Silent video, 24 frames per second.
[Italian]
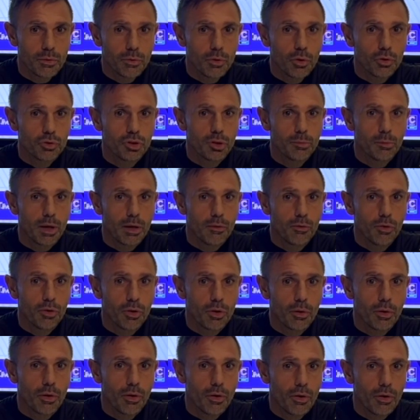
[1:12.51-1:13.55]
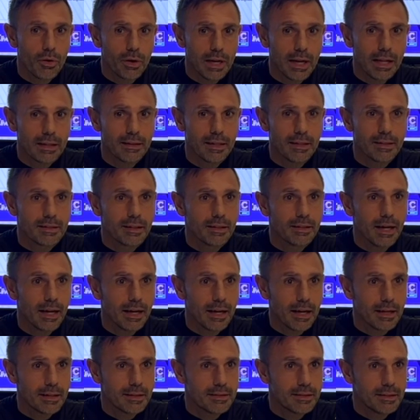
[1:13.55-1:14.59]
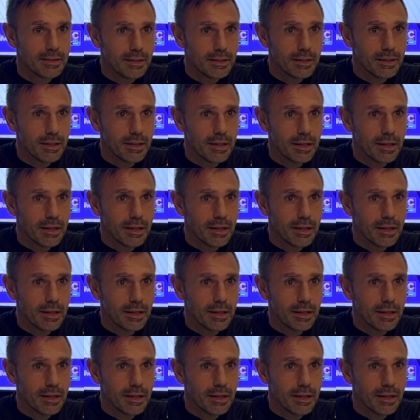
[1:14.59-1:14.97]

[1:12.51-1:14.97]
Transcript: un, ottimo lavoro nella testa dei ragazzi